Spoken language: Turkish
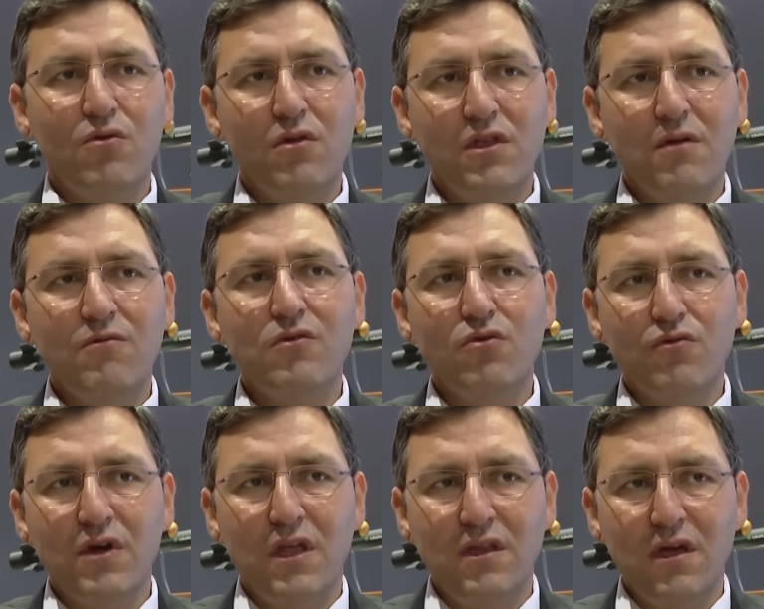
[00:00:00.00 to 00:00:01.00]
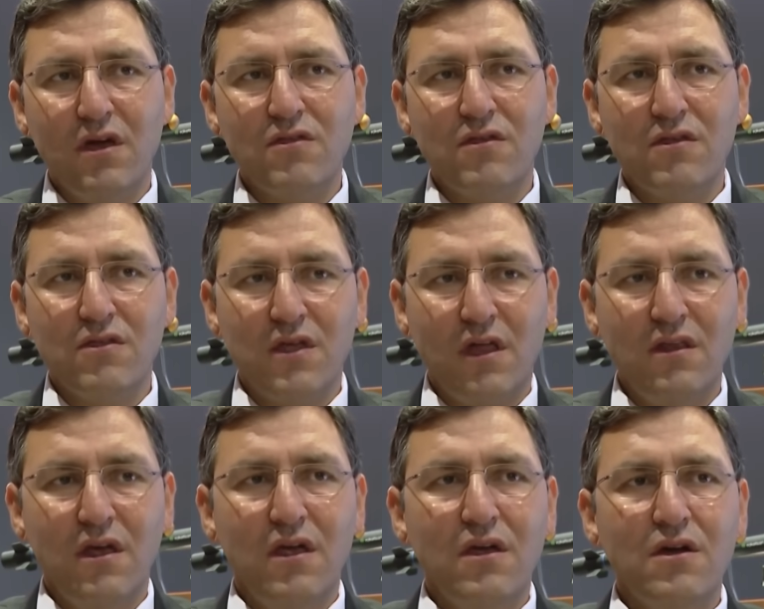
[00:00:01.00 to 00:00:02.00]
Ülkemizin güvenliği açısından
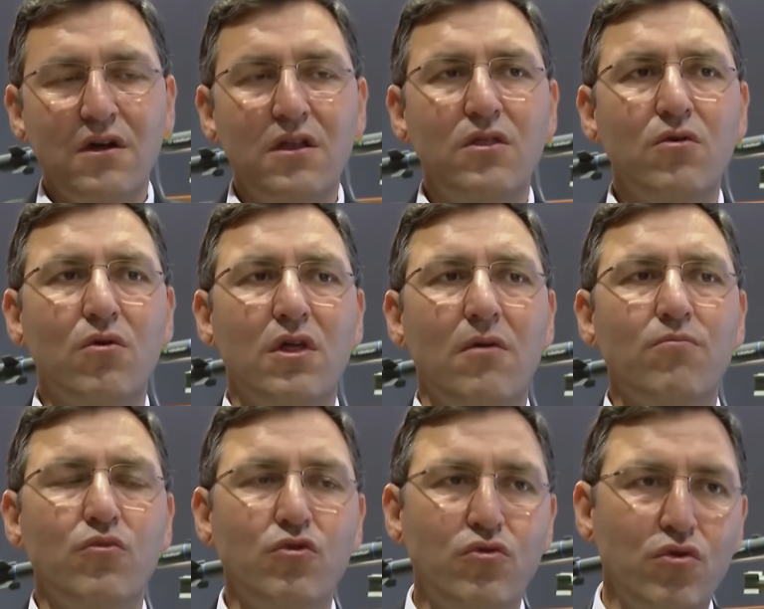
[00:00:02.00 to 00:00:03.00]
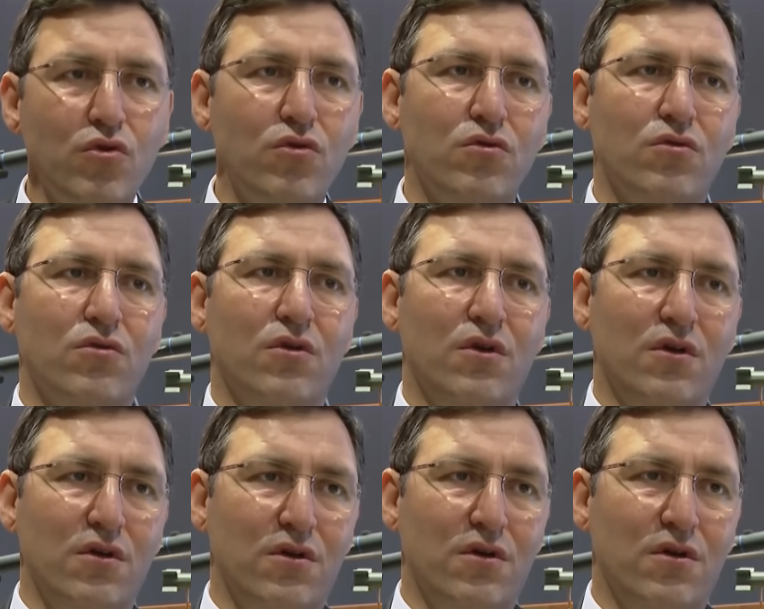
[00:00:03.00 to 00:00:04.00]
kritik olan bütün
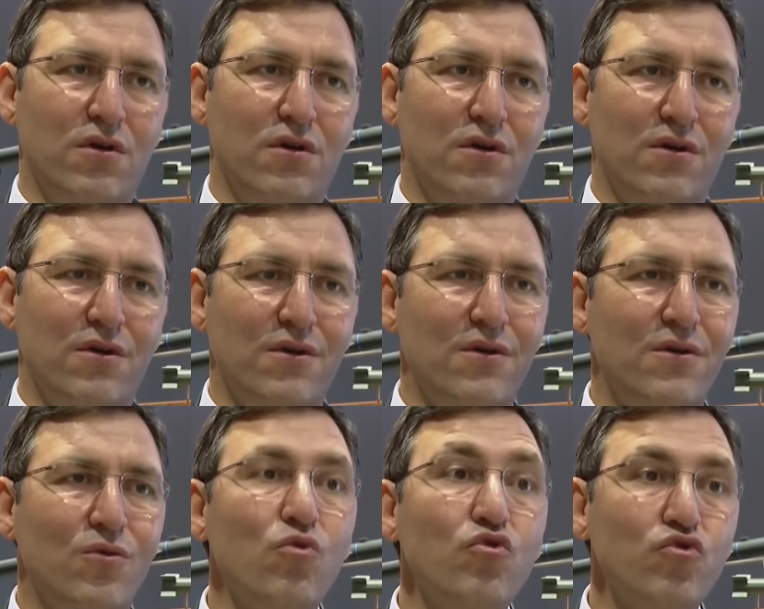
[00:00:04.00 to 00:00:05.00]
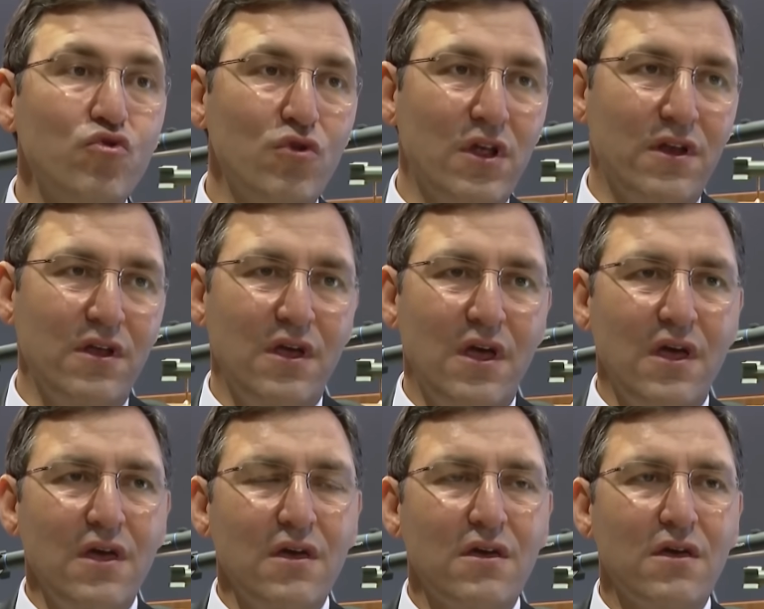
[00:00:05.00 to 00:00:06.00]
e, unsurları
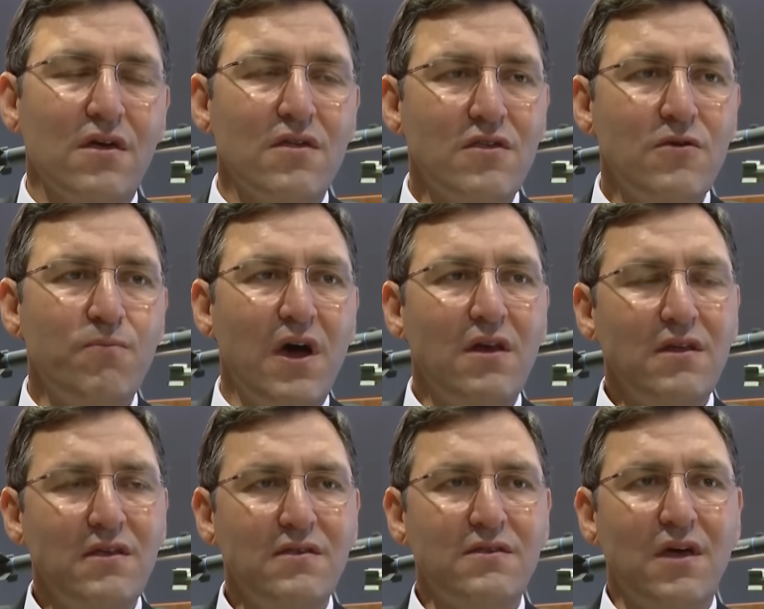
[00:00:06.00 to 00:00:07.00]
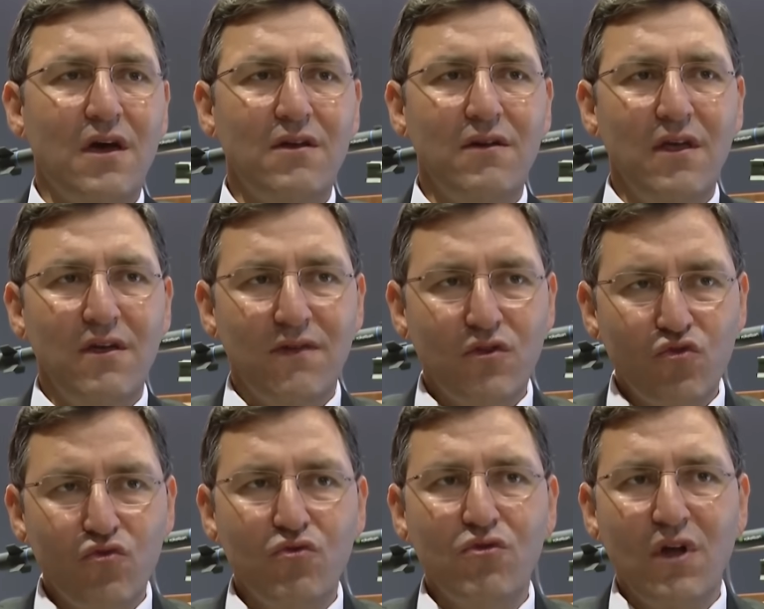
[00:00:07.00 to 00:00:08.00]
e, Siper, Hisar ve
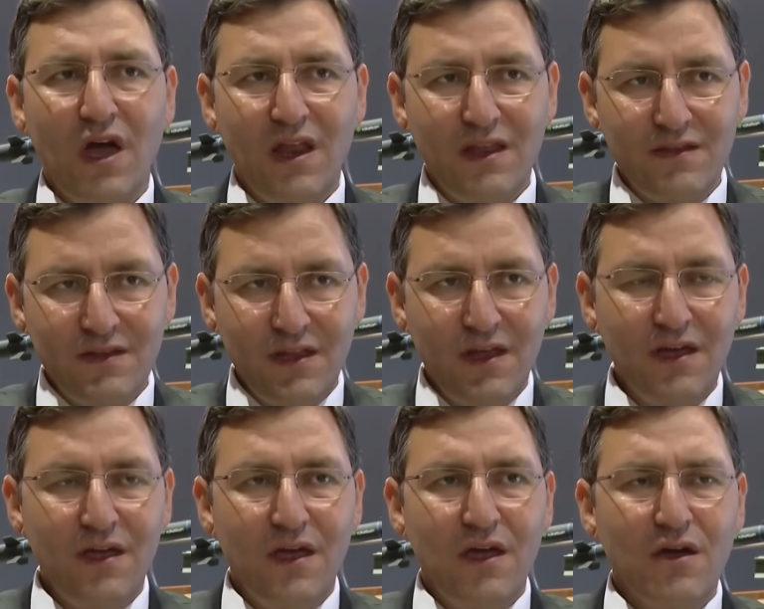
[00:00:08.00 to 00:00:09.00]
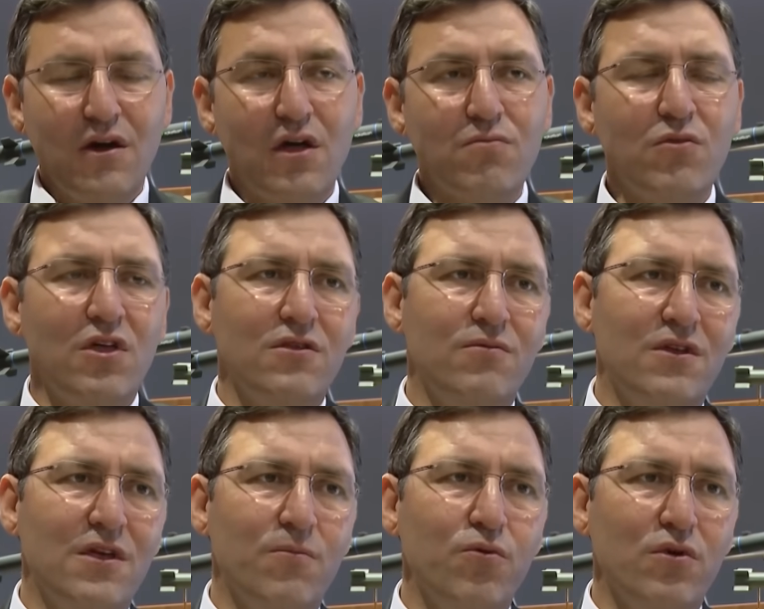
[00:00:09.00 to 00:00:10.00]
Sungur ailesiyle katmanlı
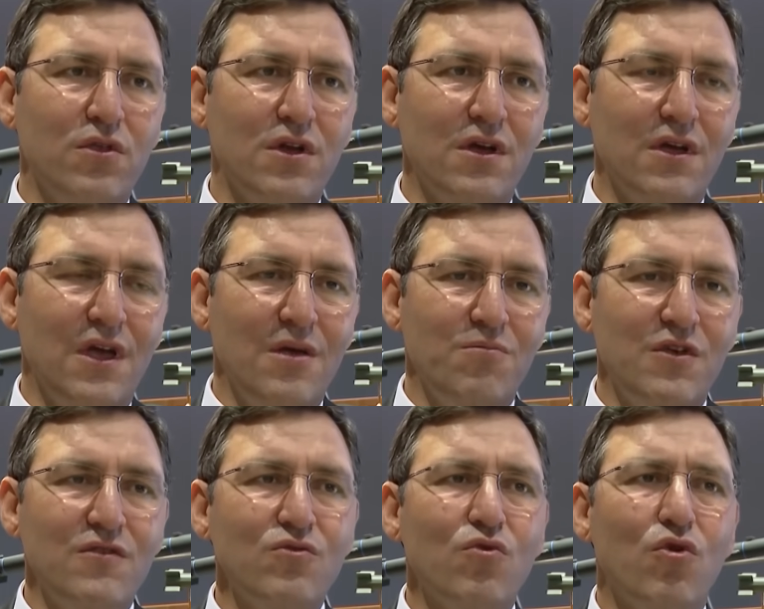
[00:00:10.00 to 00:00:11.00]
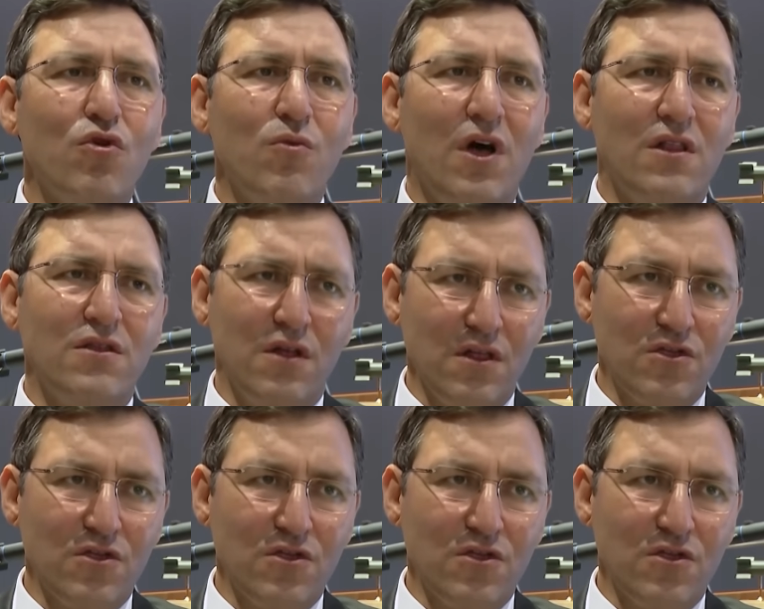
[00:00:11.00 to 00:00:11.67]
bir yapı olarak biz koruma altına